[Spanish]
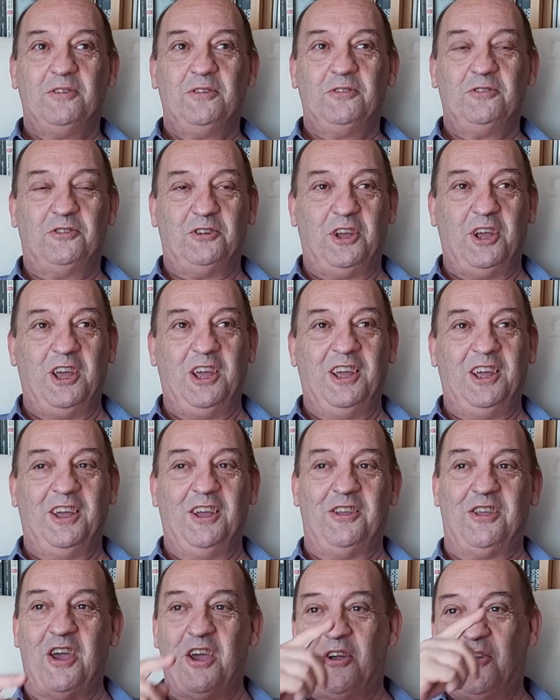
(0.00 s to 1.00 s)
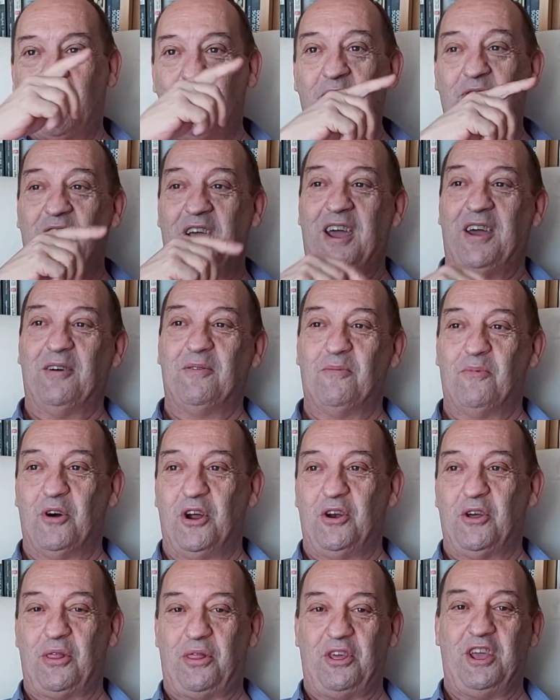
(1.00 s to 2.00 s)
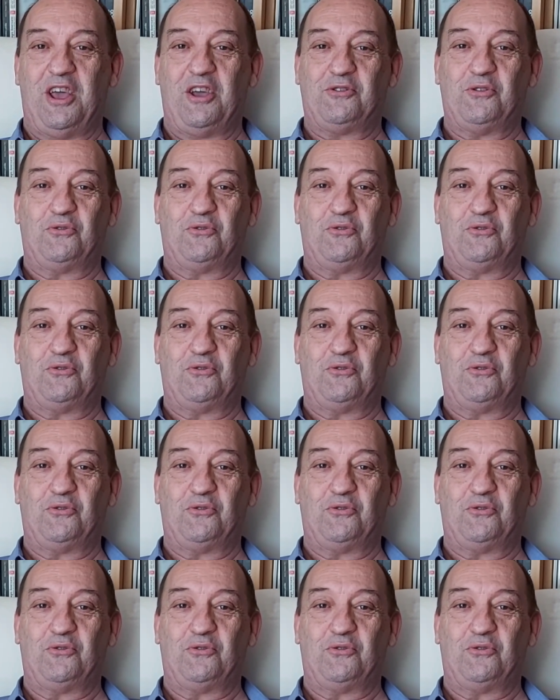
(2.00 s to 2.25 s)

Sí, y se escucha, buenos días,